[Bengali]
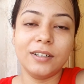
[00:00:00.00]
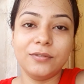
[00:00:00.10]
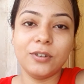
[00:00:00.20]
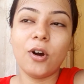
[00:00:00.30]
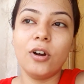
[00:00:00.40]

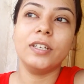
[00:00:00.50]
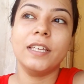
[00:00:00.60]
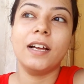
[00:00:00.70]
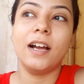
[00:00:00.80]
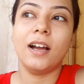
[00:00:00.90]
ব্লগ
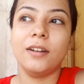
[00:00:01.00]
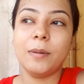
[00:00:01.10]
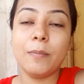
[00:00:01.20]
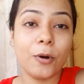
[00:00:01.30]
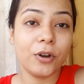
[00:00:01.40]
ইয়া
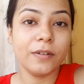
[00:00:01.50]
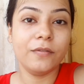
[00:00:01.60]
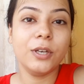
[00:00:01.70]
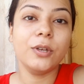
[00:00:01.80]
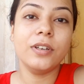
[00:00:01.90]
ইম্পর্টেন্ট
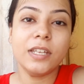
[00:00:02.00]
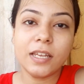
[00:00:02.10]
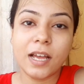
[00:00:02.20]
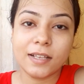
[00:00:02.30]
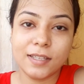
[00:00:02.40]
ভিডিও
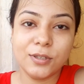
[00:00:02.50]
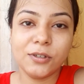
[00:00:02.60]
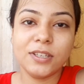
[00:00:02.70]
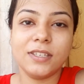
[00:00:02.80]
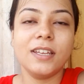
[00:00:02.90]
নিয়ে আসতে
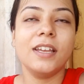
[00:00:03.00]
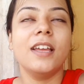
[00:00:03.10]
চলেছি